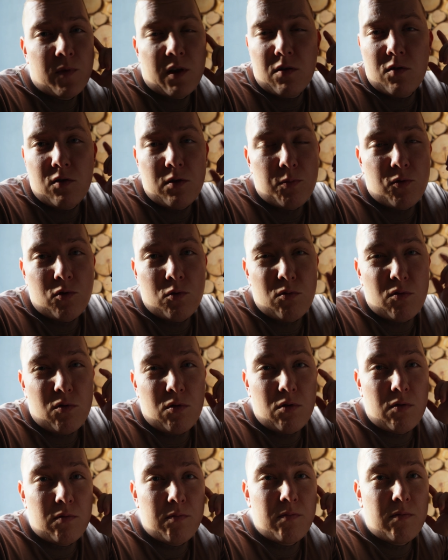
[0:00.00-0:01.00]
Z
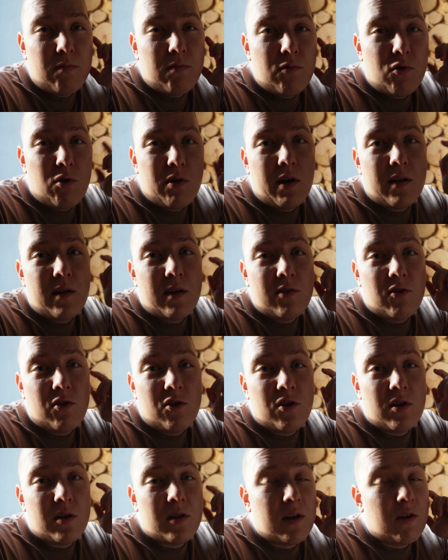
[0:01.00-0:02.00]
obsługą dogadacie
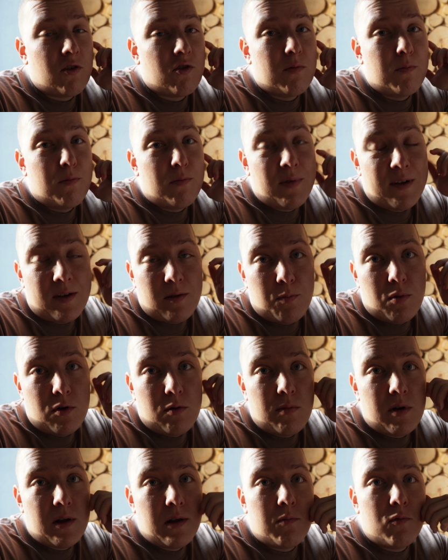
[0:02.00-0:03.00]
się też bez
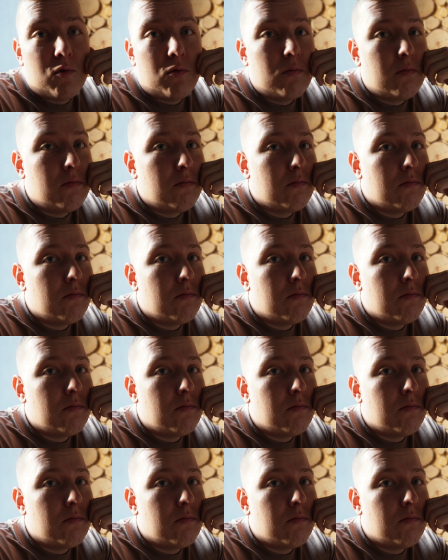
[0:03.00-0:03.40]
problemu